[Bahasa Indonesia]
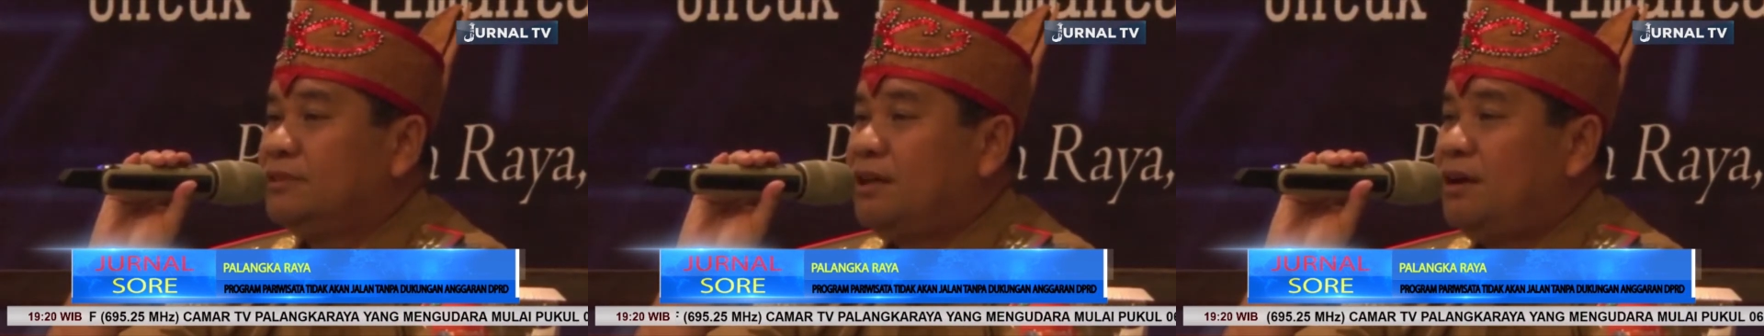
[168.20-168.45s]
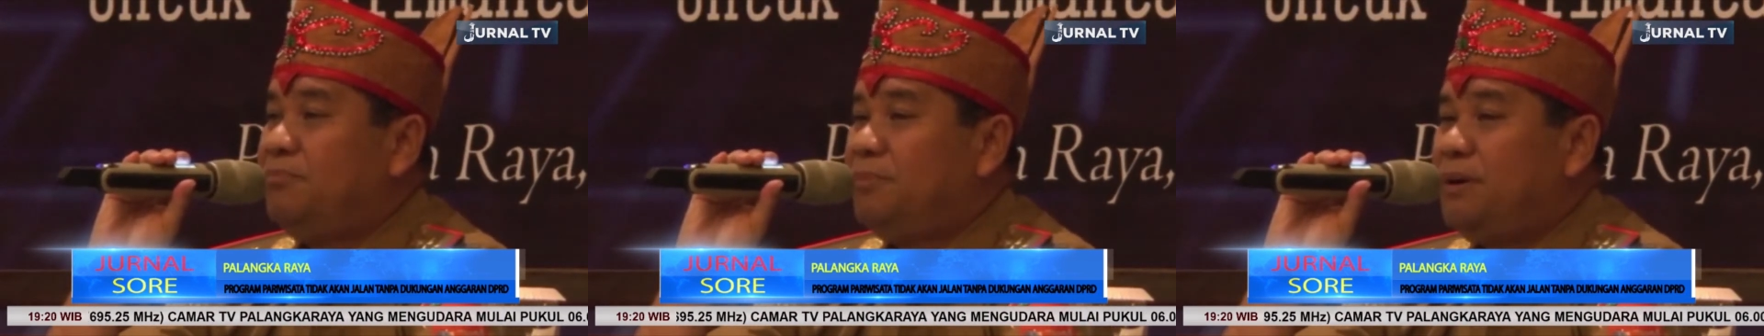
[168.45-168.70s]

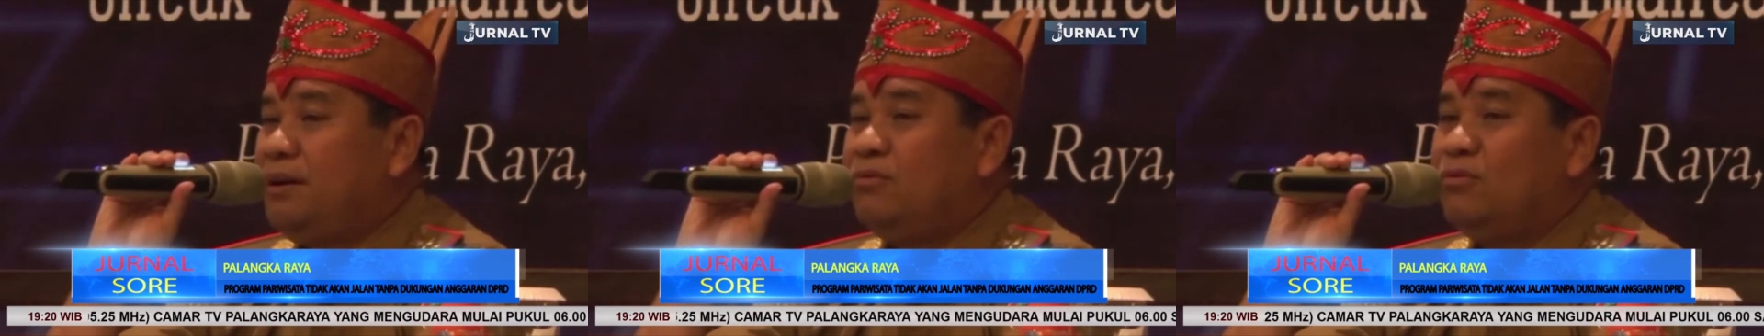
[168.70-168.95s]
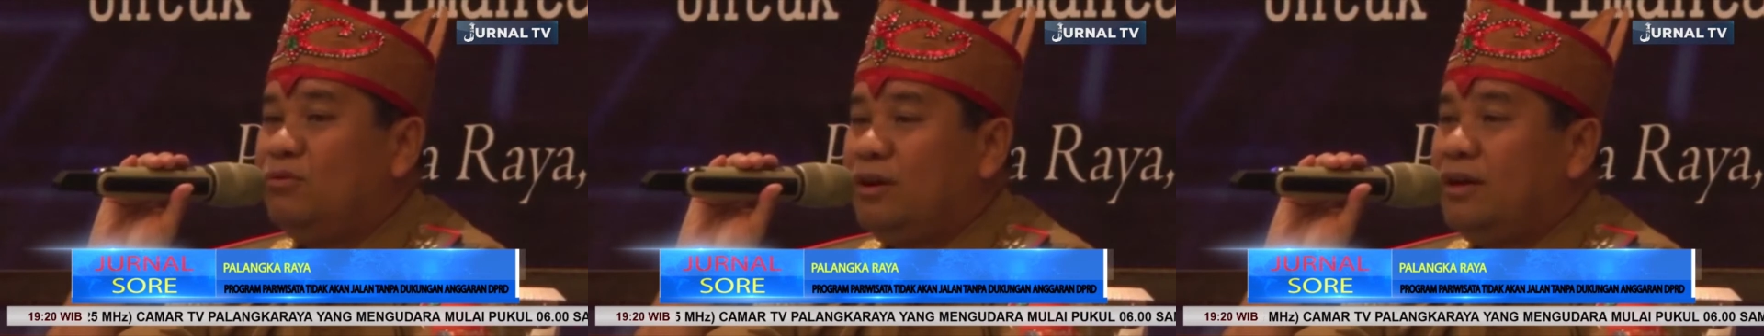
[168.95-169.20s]
Tanpa
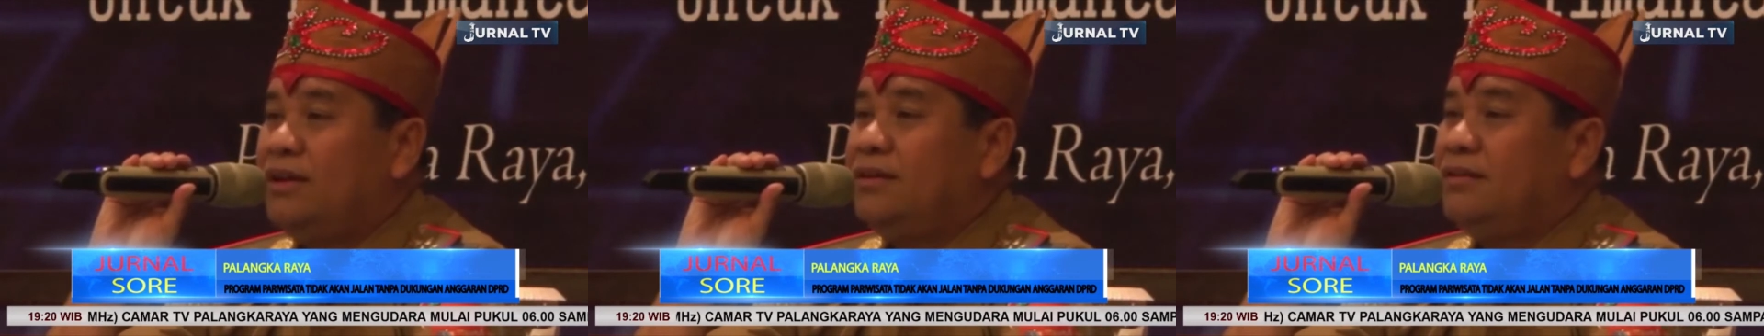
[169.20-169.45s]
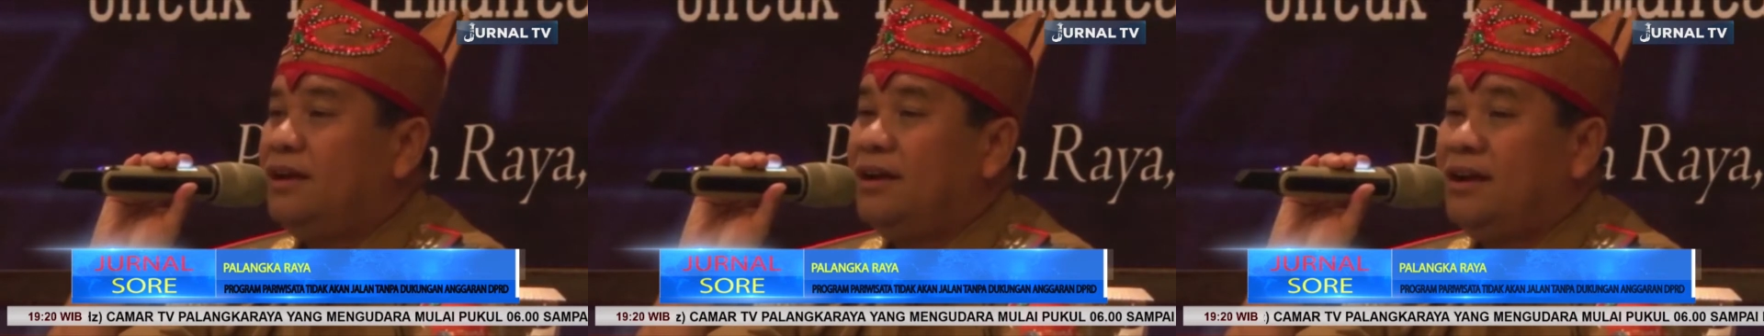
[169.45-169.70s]

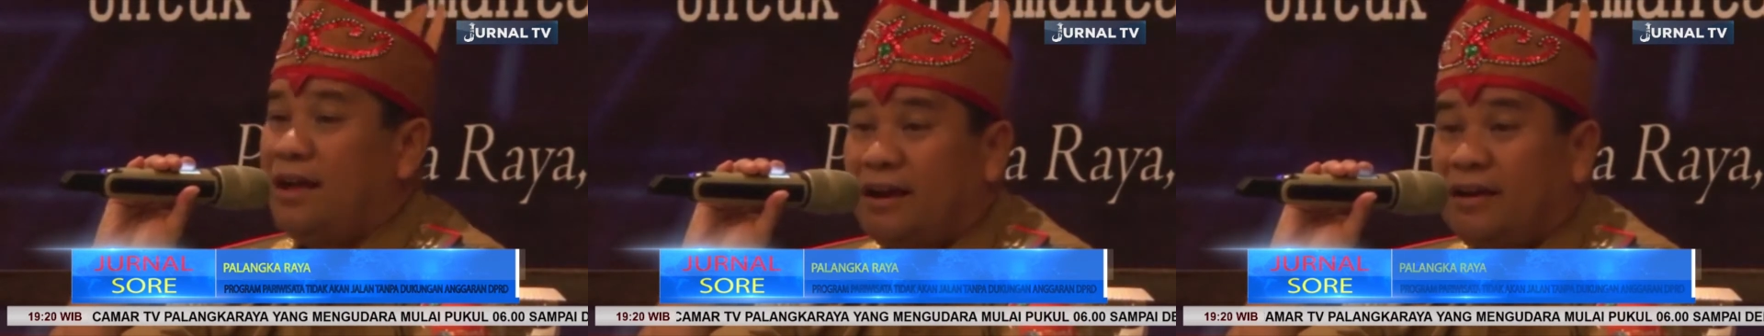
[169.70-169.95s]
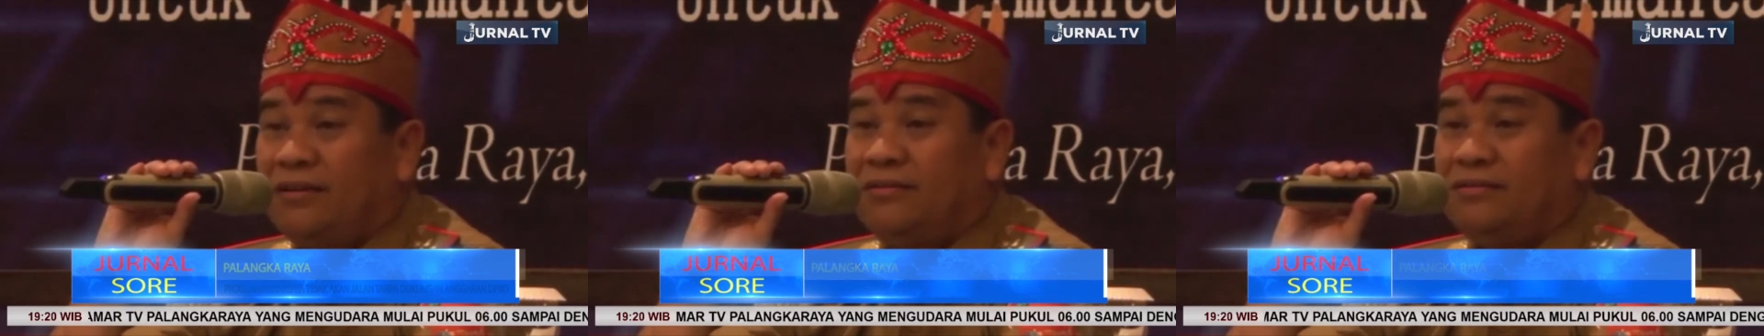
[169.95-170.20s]
dukungan anggaran,